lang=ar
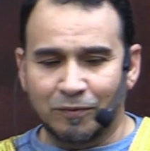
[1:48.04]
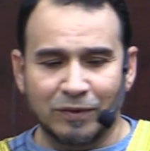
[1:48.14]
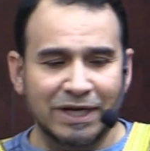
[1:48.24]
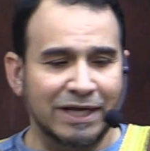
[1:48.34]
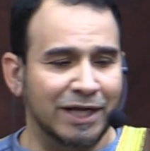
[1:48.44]

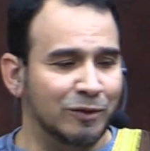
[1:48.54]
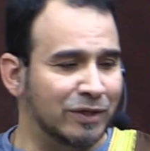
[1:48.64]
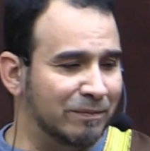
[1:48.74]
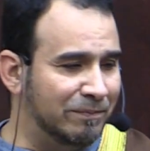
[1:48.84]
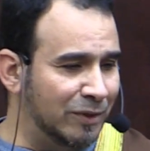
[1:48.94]
ولا
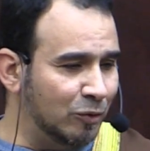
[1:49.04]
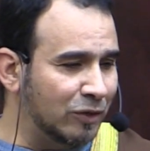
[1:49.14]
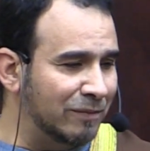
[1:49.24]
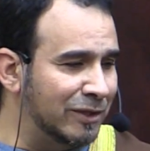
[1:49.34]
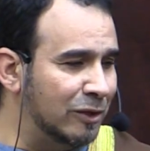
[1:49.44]

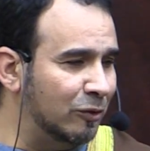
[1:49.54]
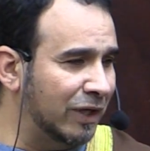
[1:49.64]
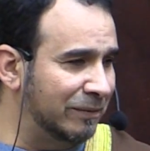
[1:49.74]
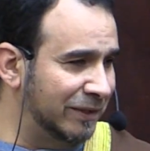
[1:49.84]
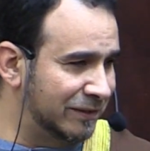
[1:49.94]
ينبئك مثل
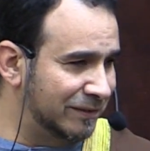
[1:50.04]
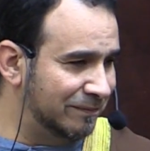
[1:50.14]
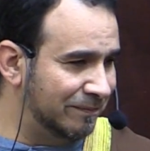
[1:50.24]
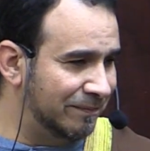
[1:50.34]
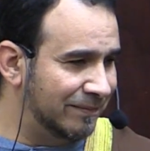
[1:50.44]
خبير
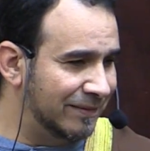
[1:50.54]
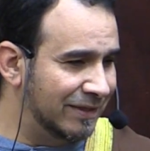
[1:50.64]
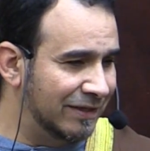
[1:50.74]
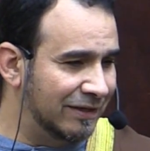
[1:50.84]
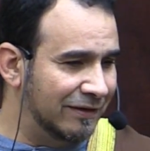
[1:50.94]

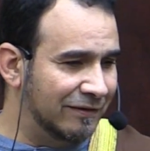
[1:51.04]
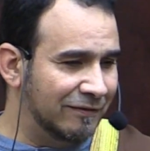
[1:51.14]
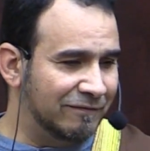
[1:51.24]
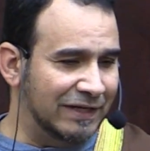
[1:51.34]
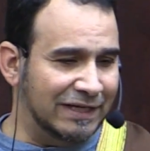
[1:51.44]

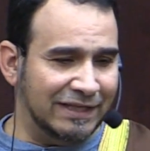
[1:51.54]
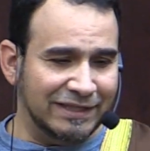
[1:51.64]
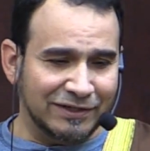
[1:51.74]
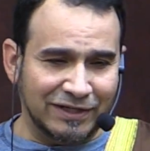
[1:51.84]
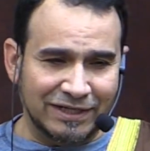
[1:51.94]

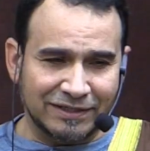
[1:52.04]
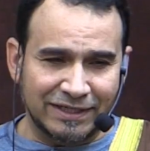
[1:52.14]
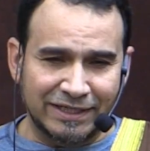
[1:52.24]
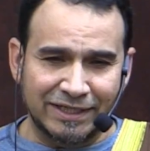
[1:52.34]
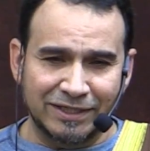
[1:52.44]
فالذي
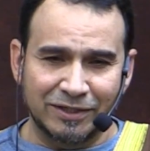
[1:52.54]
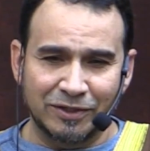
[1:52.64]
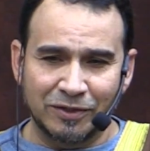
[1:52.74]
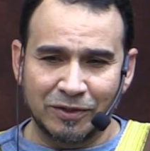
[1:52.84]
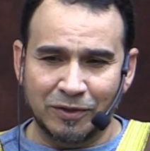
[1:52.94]
خلقنا
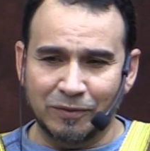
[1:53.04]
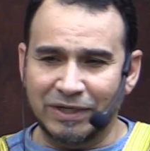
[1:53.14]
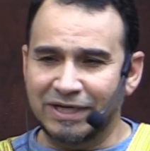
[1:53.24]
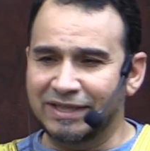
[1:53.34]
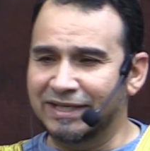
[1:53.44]

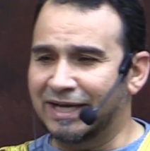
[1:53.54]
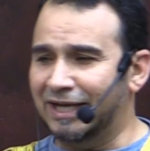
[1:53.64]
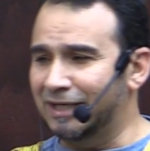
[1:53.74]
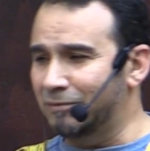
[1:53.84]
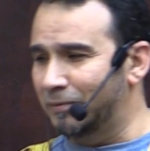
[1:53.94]
هو الذي
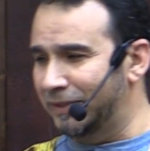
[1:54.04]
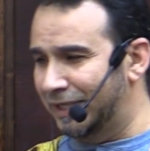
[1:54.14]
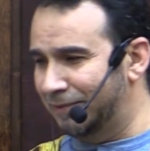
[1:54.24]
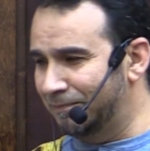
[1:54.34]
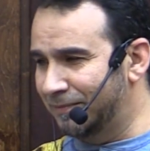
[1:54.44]
أعلم
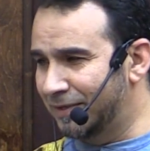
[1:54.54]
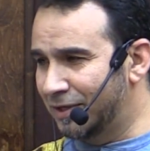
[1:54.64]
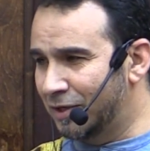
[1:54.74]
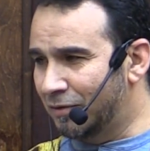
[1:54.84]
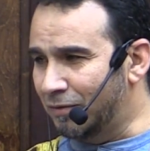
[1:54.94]
بنا
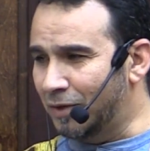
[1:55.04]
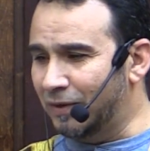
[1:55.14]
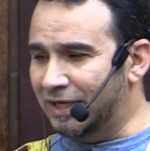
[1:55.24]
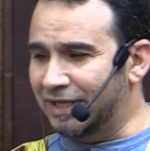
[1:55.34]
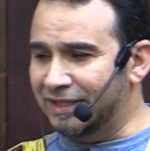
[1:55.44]

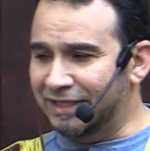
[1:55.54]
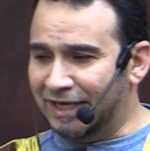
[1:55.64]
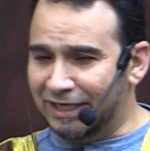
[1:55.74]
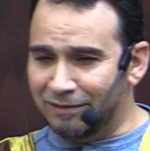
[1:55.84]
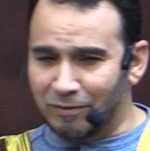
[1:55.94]
وهو الذي
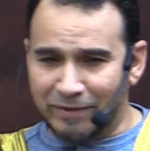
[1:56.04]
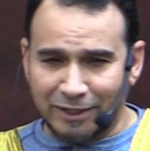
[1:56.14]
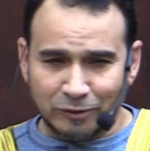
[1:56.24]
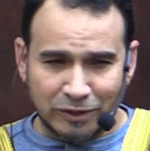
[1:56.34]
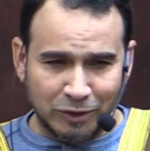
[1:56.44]
يعلم
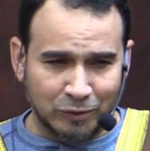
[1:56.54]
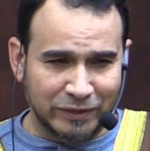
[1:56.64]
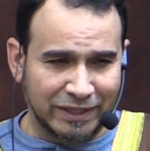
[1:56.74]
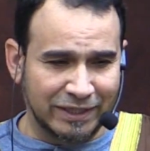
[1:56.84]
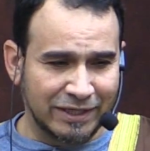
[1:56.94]
ما
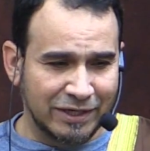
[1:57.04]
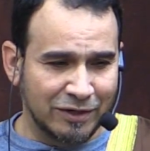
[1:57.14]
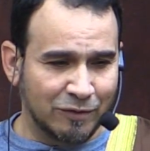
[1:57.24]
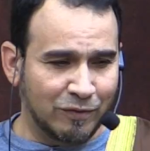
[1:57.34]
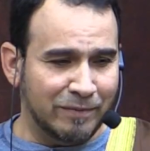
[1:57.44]
يصلحنا
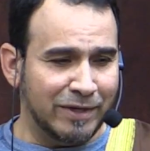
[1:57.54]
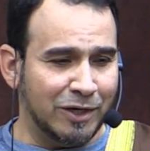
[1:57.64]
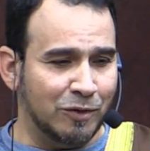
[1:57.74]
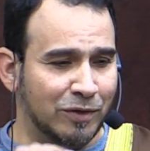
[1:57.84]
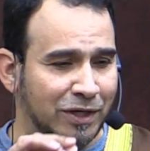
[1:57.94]

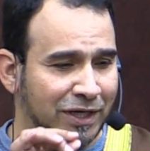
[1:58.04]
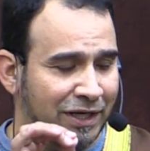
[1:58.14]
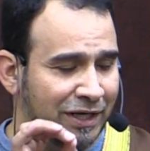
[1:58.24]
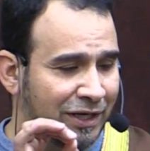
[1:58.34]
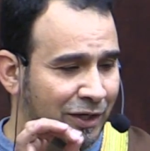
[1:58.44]
وما
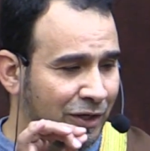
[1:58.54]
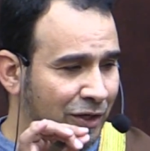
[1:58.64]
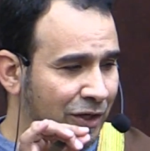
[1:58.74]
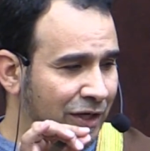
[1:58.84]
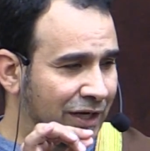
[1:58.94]
هو
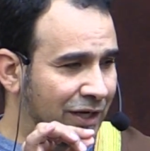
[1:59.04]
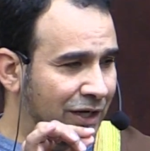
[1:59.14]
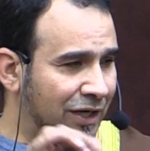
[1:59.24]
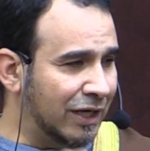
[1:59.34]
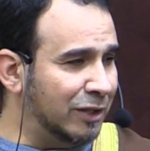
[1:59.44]

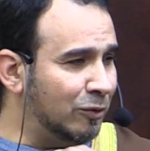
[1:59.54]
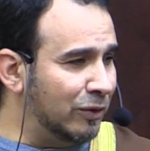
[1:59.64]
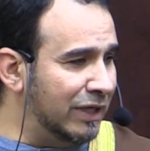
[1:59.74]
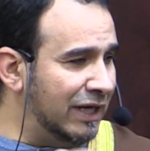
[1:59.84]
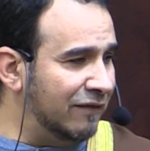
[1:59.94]
خير
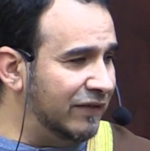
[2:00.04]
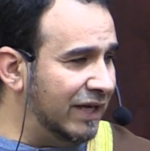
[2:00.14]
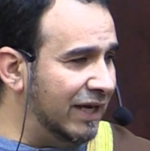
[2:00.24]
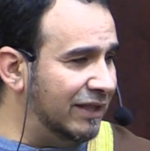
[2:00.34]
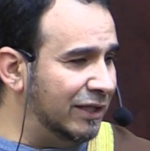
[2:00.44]
لنا
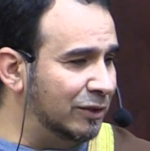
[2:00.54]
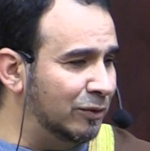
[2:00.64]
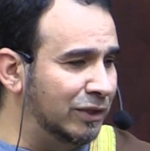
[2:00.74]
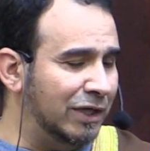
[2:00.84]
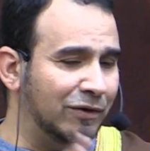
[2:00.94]
في هذه
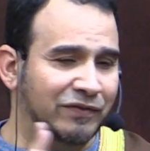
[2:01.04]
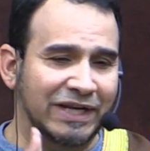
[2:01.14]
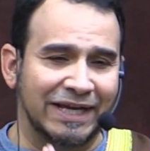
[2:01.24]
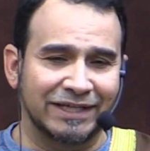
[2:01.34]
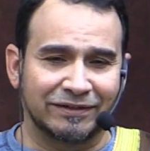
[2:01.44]
الدنيا وفي
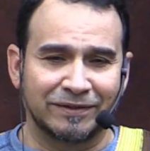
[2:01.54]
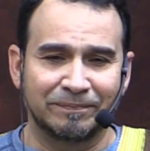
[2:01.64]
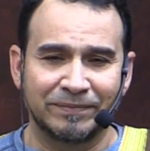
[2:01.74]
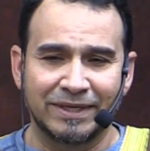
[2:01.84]
الآخرة